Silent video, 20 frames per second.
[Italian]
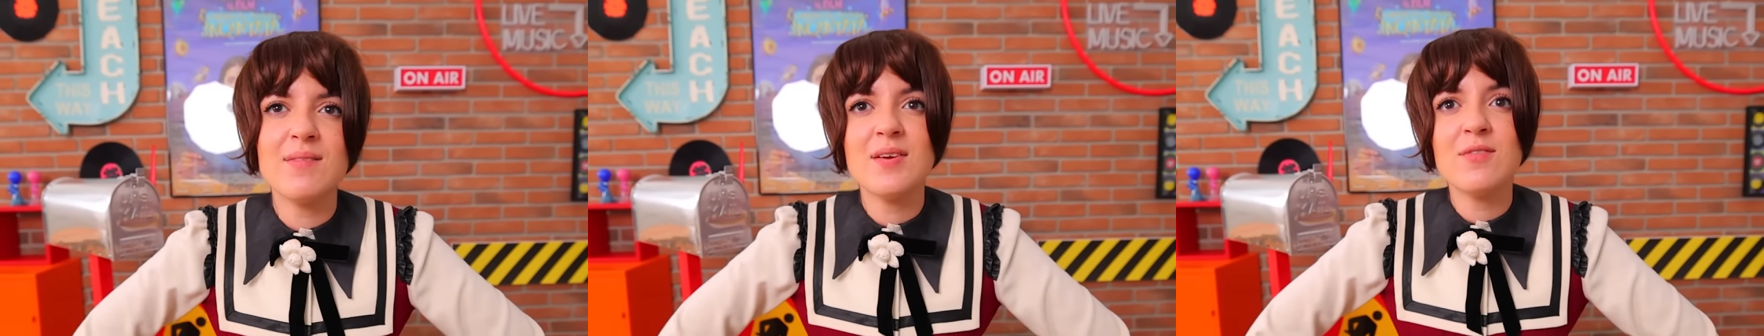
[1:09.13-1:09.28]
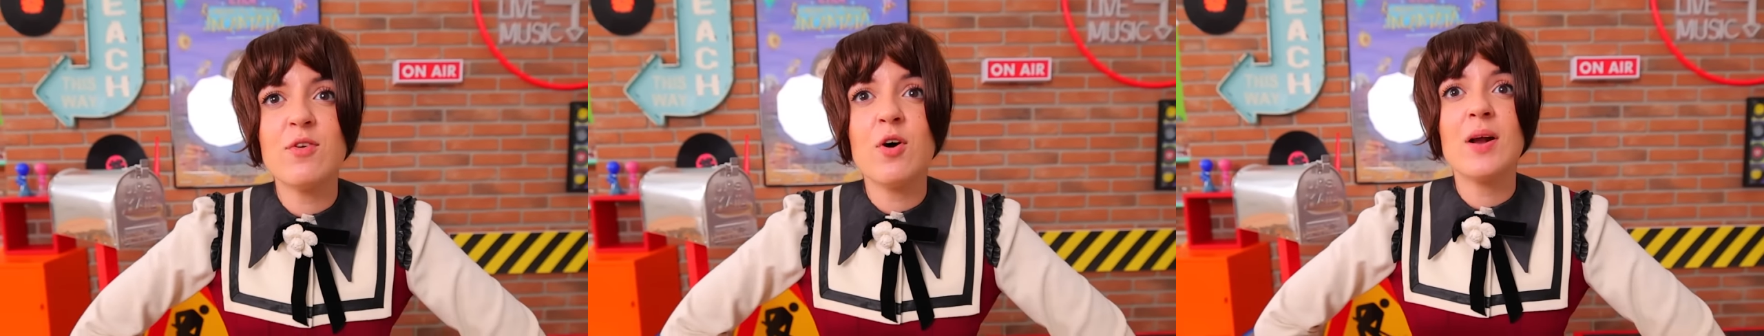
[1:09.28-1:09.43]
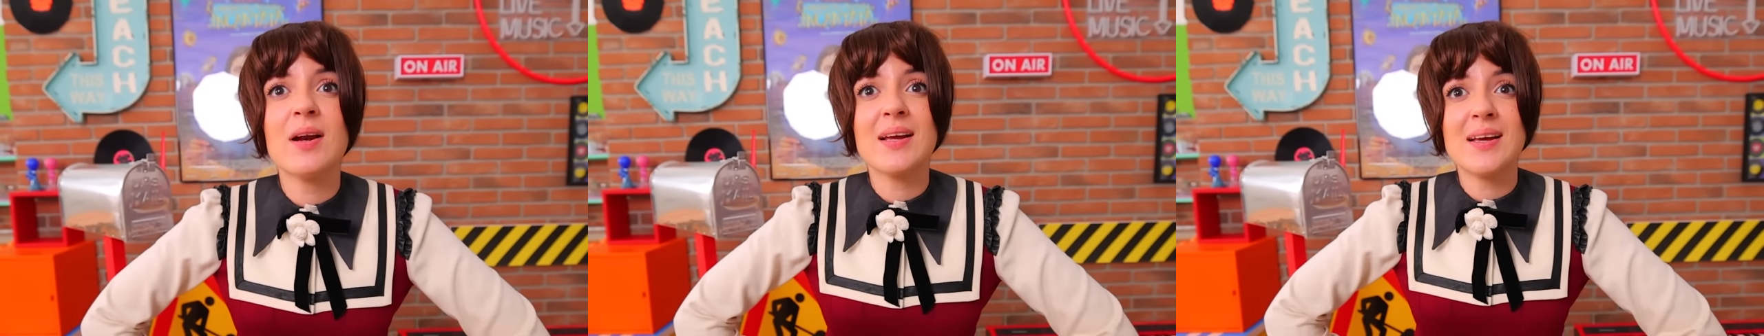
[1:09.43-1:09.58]

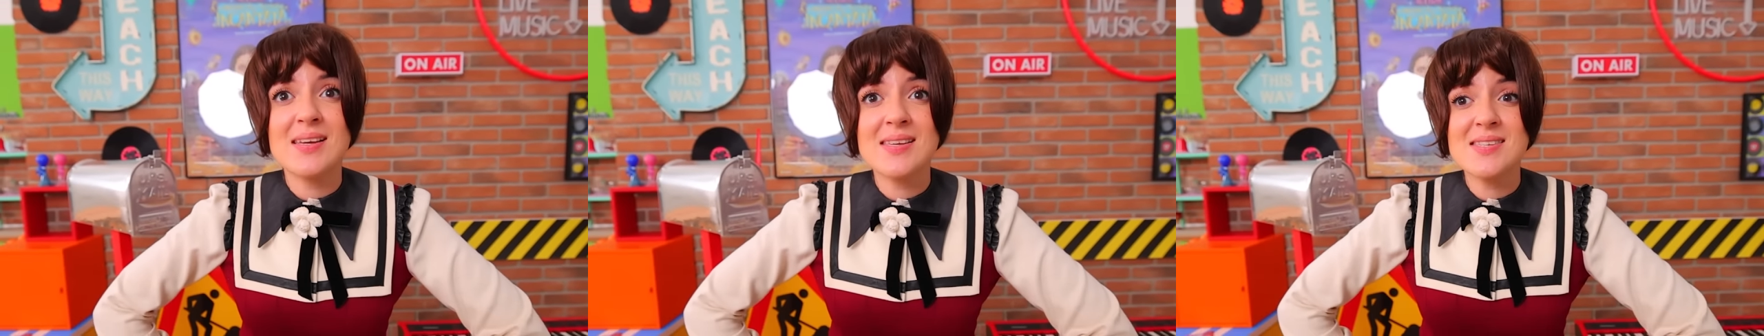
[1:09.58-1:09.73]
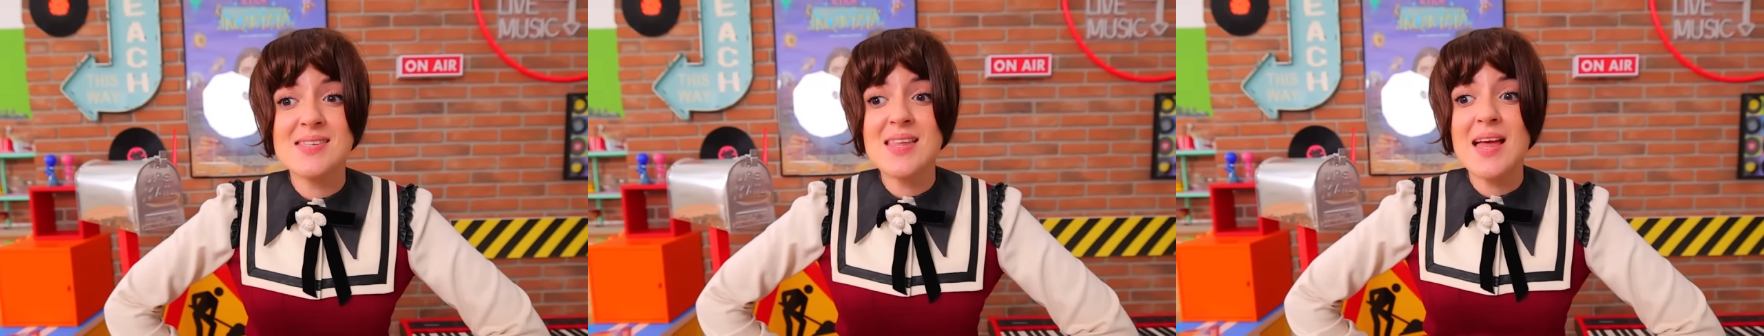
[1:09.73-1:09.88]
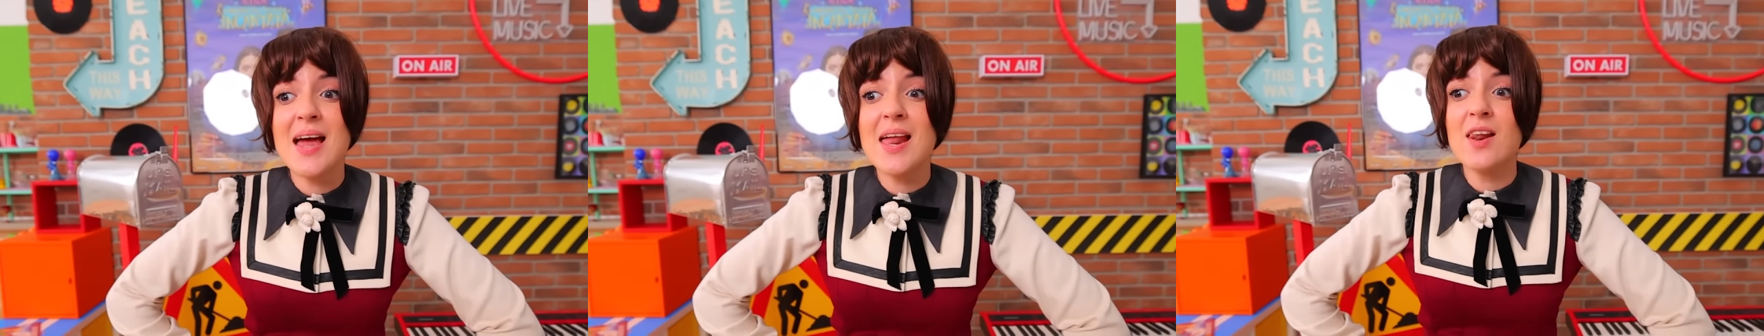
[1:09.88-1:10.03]
vivo al
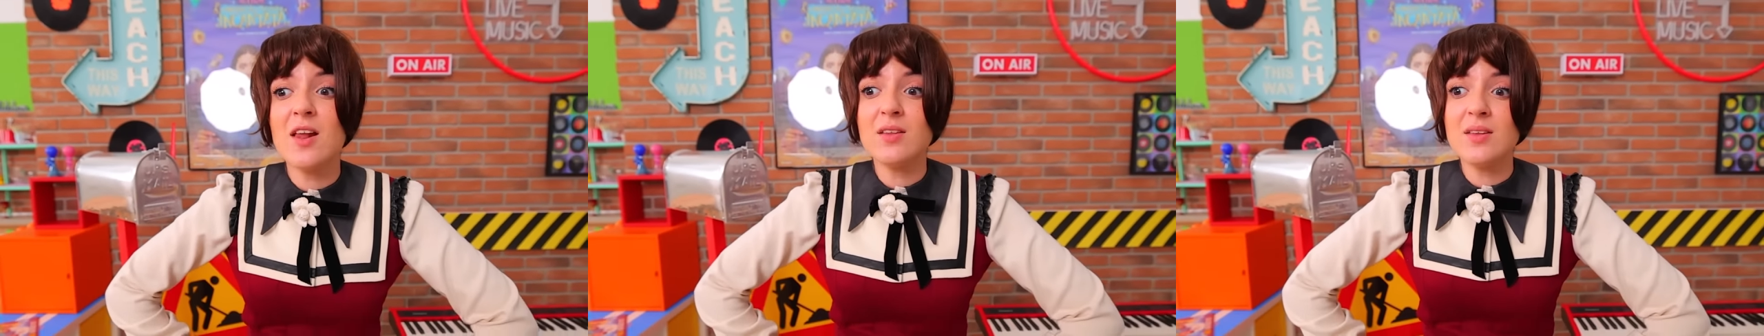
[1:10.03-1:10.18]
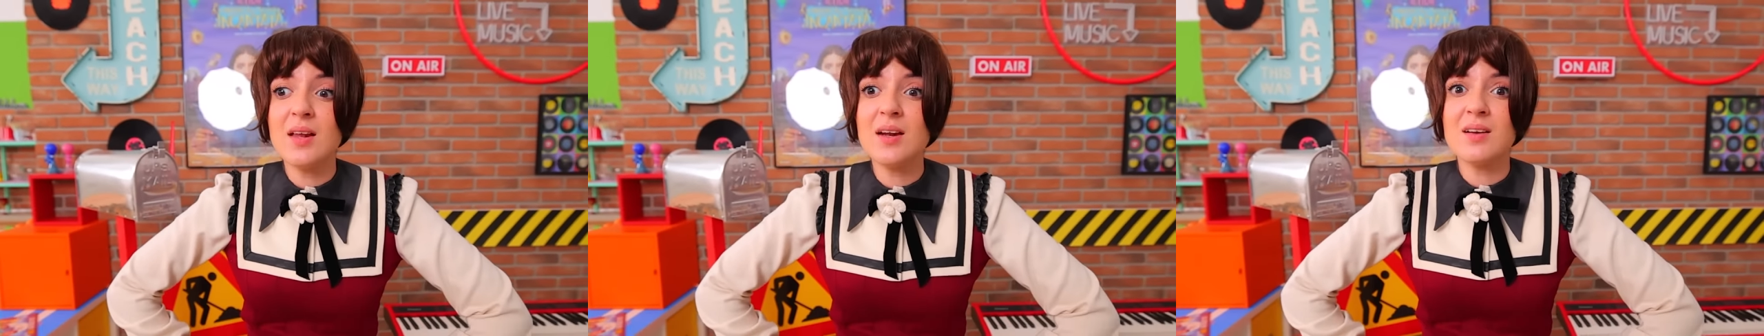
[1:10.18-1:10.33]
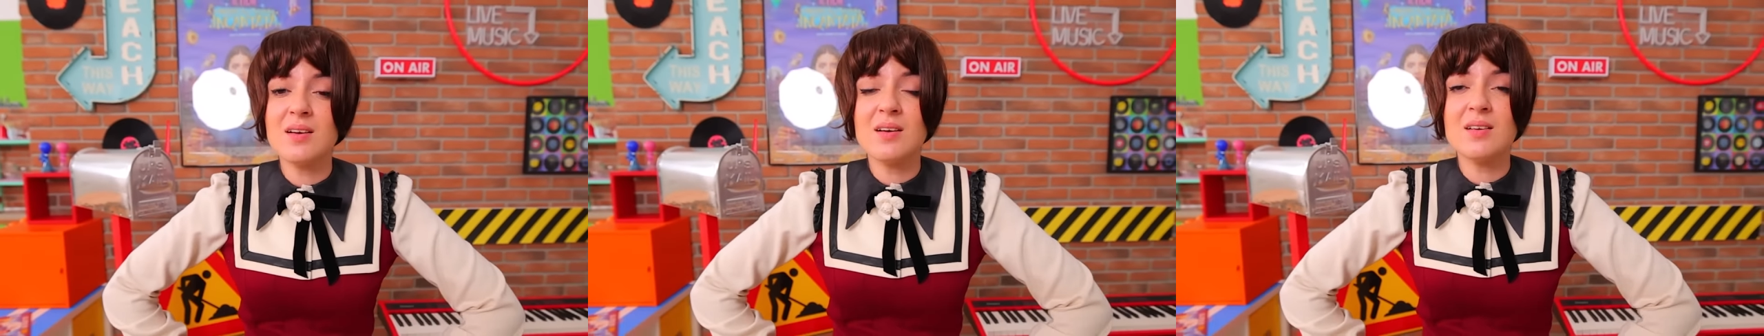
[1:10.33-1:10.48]
castello
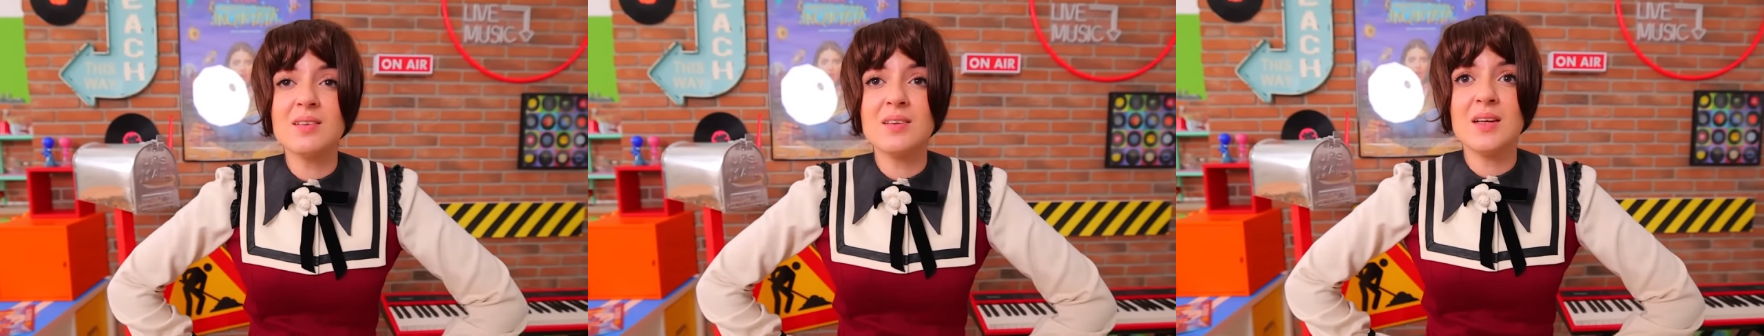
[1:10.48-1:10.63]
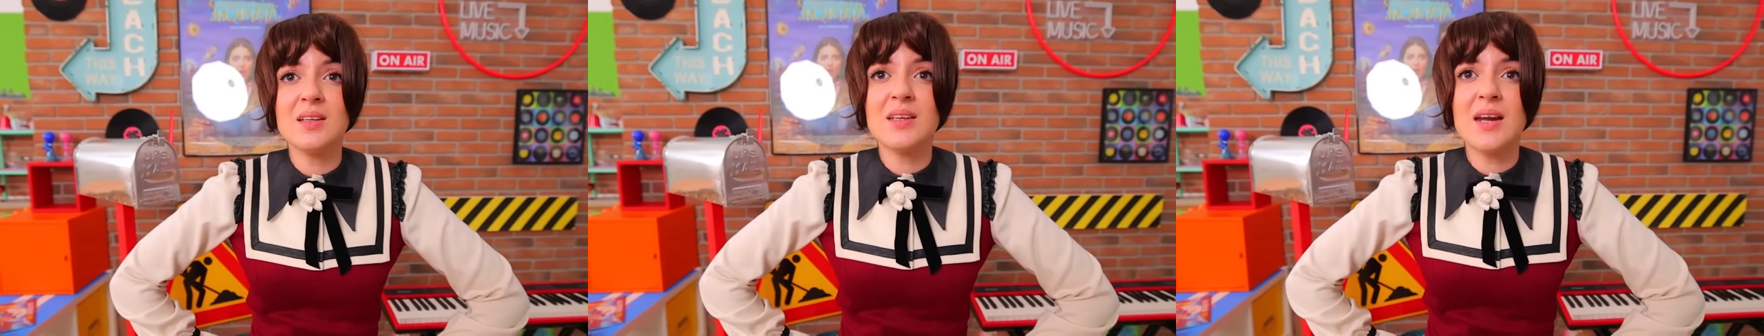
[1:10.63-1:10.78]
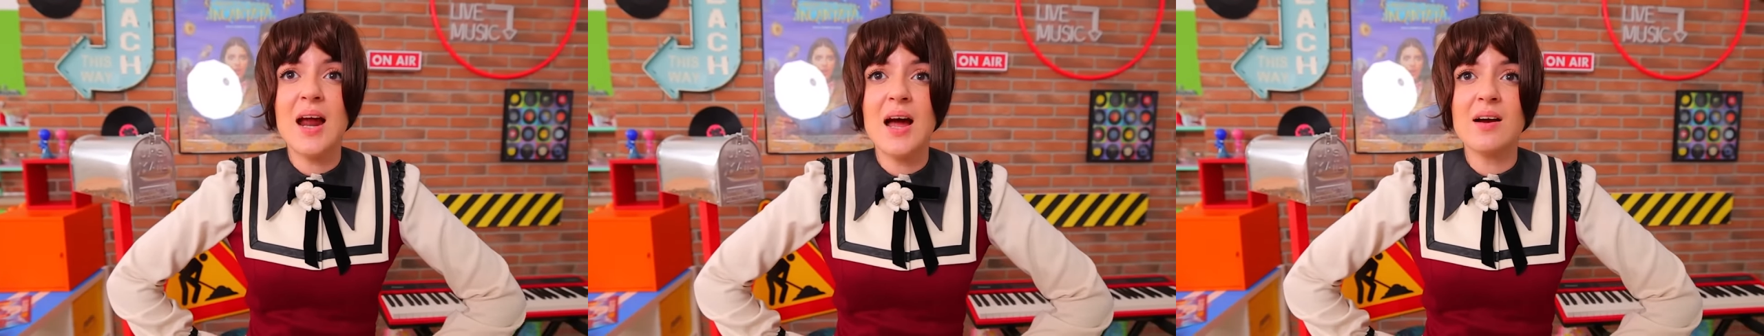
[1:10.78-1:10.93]
del
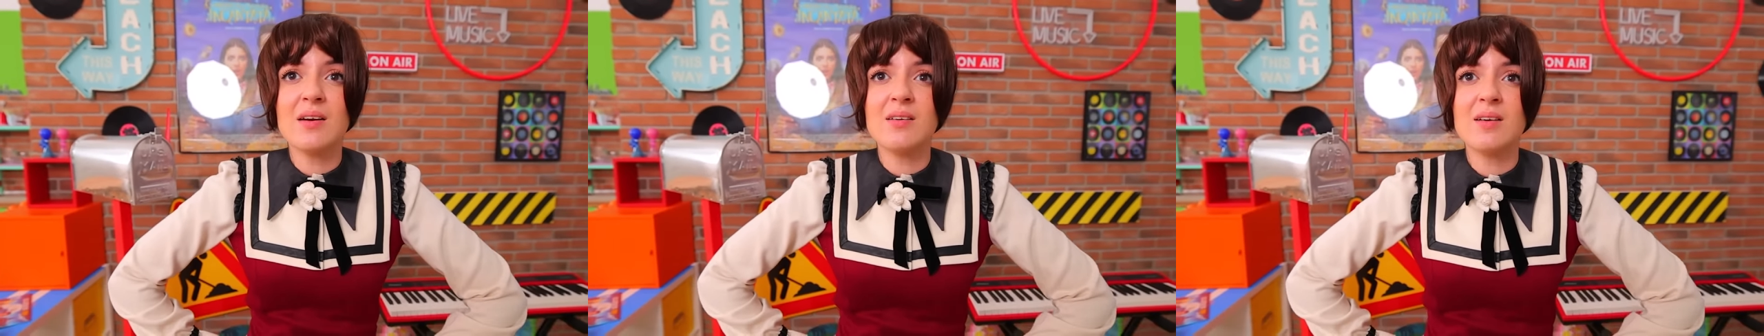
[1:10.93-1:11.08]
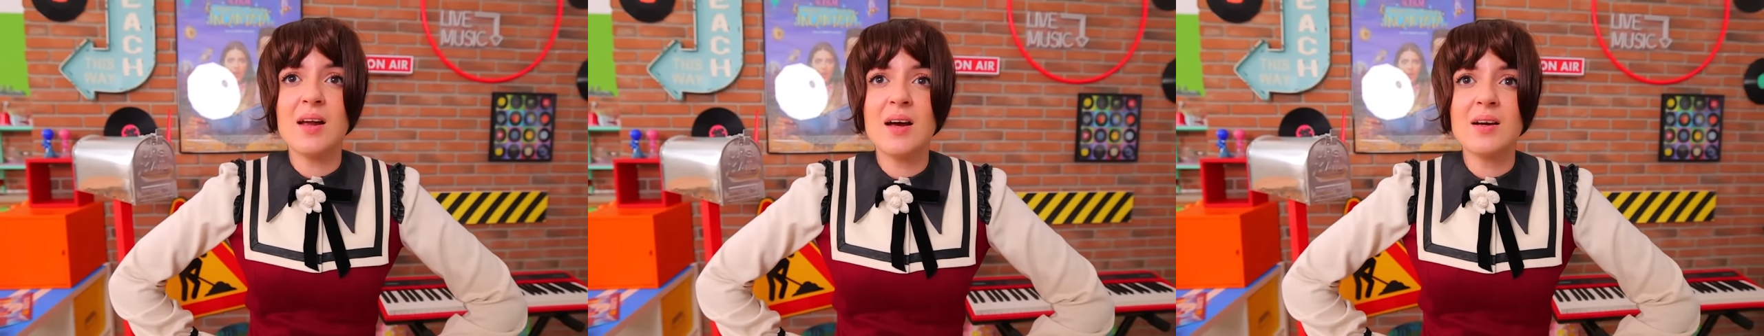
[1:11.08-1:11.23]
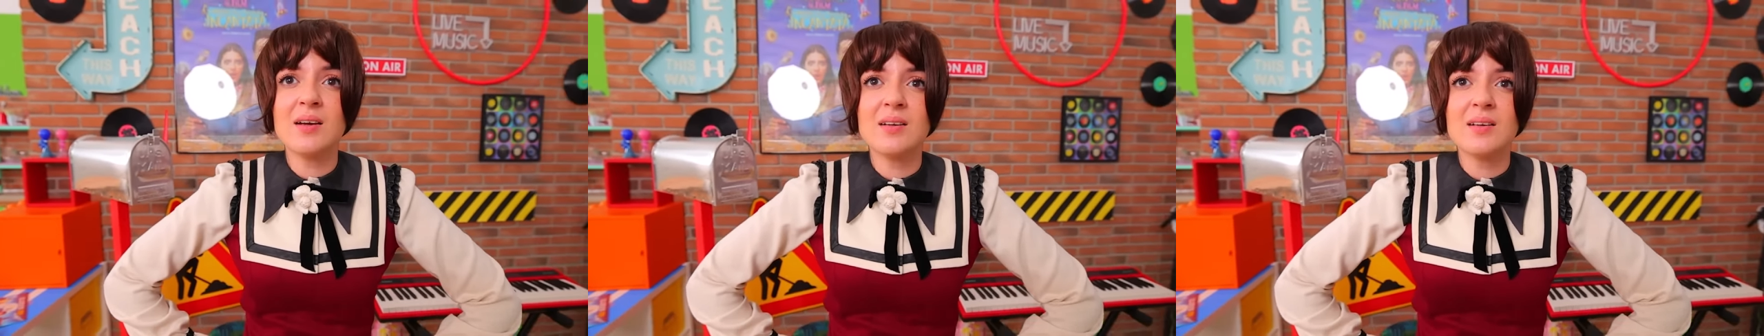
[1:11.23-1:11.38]
conte
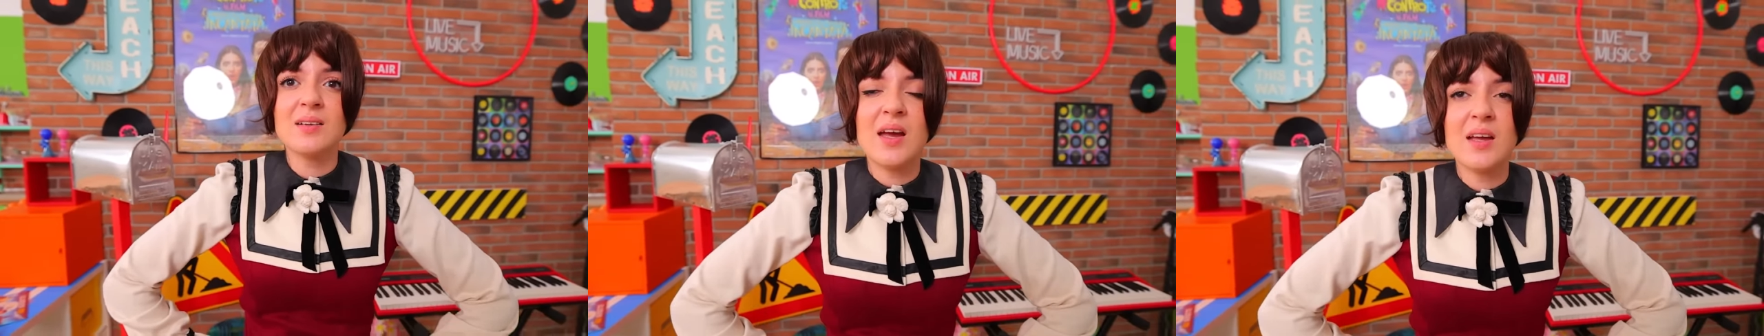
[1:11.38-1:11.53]
Dracula.